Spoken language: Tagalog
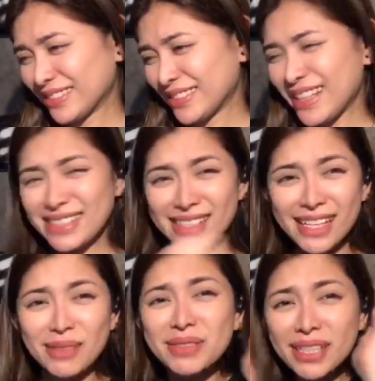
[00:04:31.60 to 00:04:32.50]
Ang
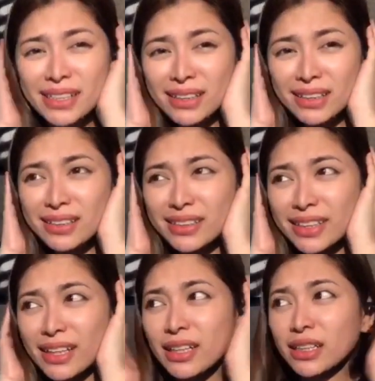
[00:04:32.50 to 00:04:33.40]
sarap sa ear
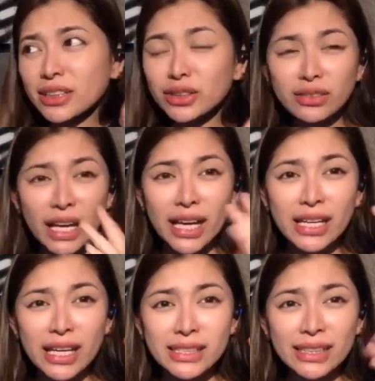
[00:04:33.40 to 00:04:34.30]
niya. Yung
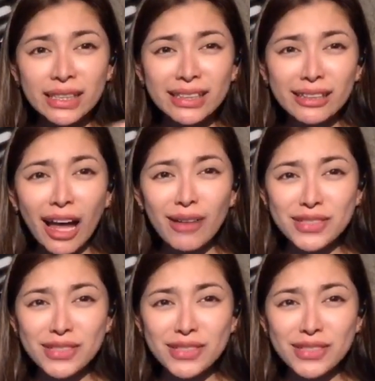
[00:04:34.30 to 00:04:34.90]
reggae niya naging love